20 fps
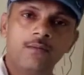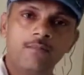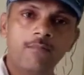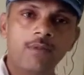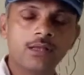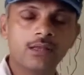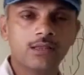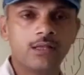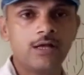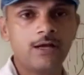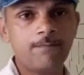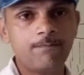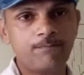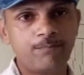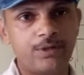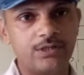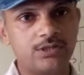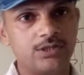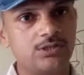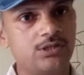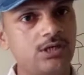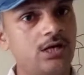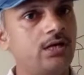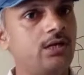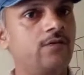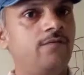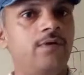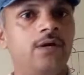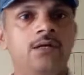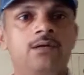मतलब
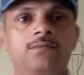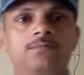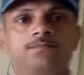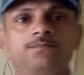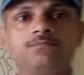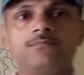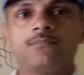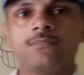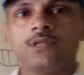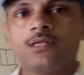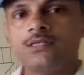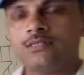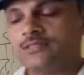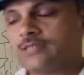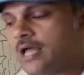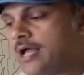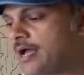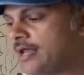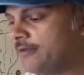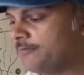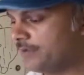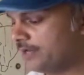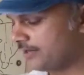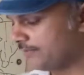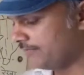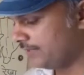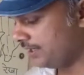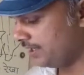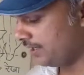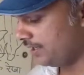पतझड़ी वन साल भर
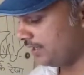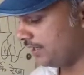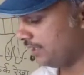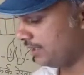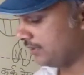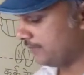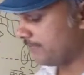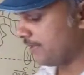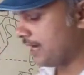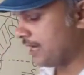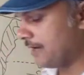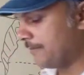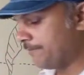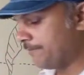में एक बार